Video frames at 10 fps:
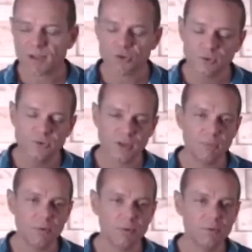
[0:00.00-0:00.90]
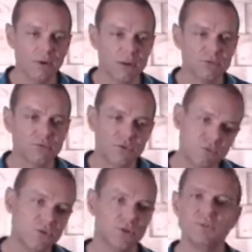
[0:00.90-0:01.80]
je suis vraiment, voilà, je, vais
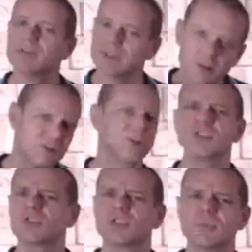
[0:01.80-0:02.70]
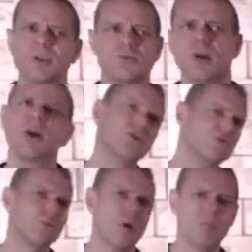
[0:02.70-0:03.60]
vous emmener, on va sortir des sentiers battus là, hein.
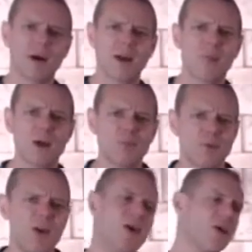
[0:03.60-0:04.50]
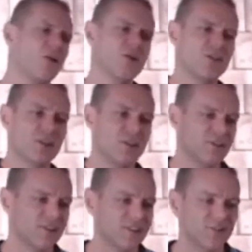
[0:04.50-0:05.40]
je vous prends par la main et puis on y va. Alors
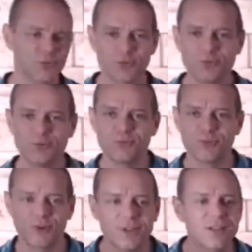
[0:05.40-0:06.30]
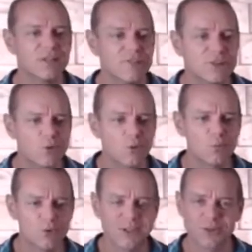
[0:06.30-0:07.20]
certains d'entre vous vont connaître les vignerons,
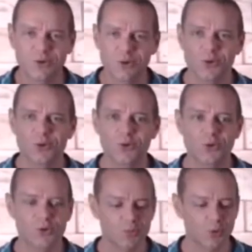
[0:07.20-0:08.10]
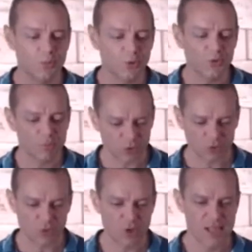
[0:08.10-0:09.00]
peut-être que, je propose, hein, parce
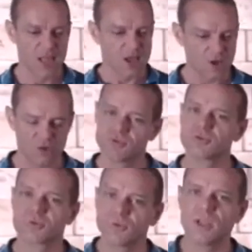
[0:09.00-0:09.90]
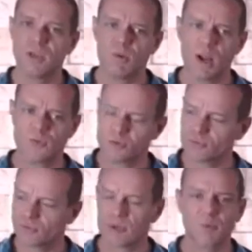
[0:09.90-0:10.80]
que euh, ce sont des, voilà, ce
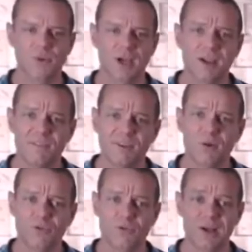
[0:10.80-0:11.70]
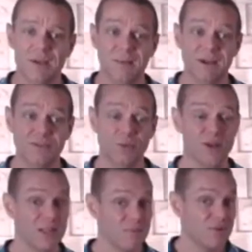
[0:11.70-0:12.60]
sont vraiment des références dans la rappellation,
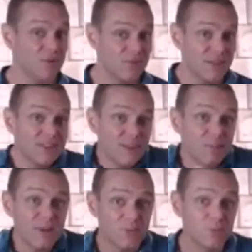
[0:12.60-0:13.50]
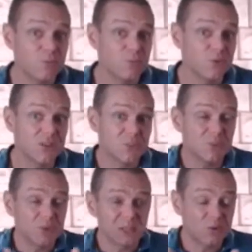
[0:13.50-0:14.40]
Mais vu que c'est des appellations toutes petites,
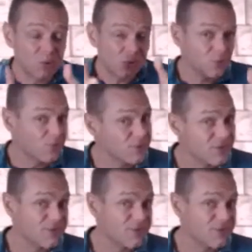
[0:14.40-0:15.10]
peut-être que vous